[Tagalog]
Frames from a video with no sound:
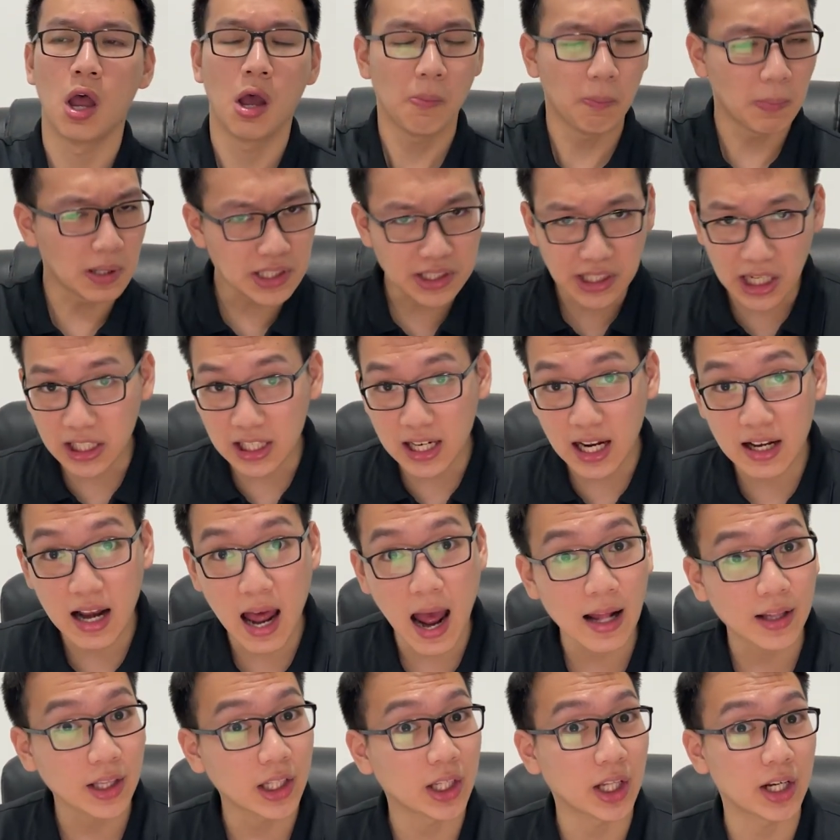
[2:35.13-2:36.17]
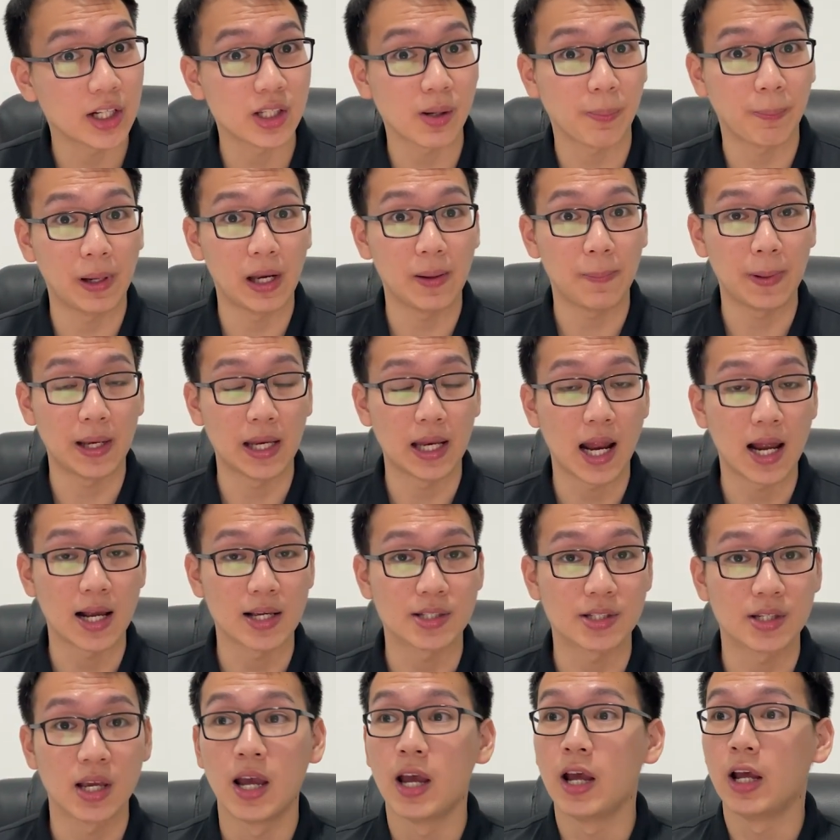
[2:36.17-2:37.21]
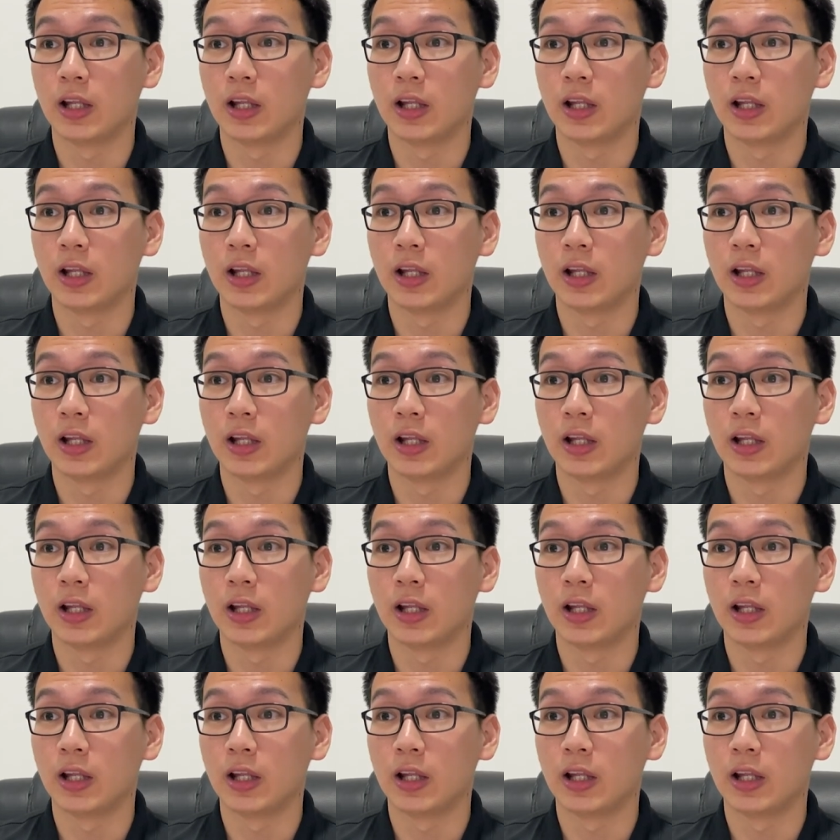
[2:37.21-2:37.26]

maski na naata rin sa Pilipinas.